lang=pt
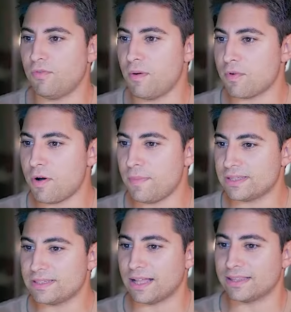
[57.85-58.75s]
Então vamos
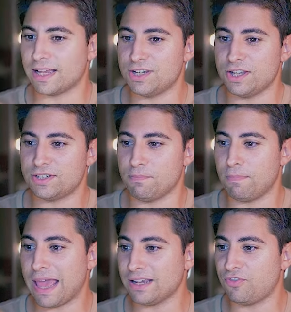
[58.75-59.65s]
começar, tá, gente?
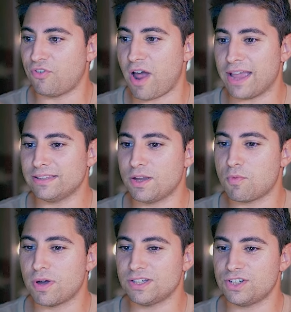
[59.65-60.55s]
Black
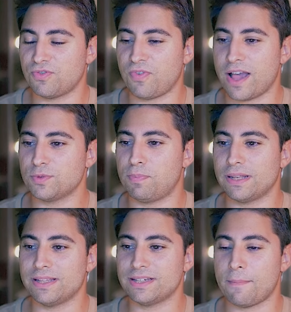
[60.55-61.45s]
Friday, quando a gente faz o
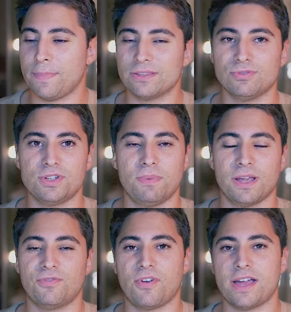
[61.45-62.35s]
planejamento de
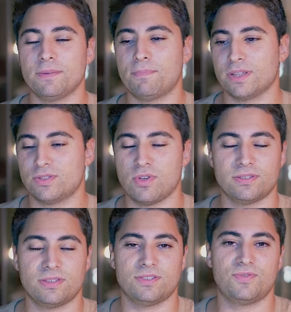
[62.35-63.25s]
Black Friday para as
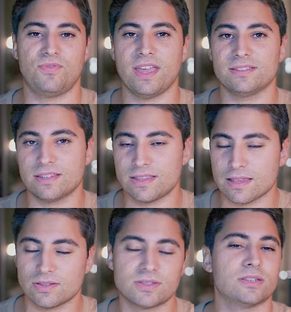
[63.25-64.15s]
nossas vendas
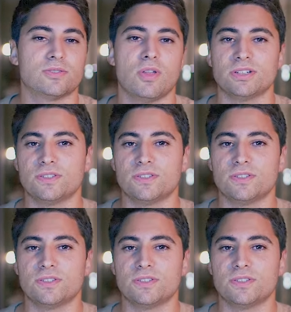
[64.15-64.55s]
nas nossas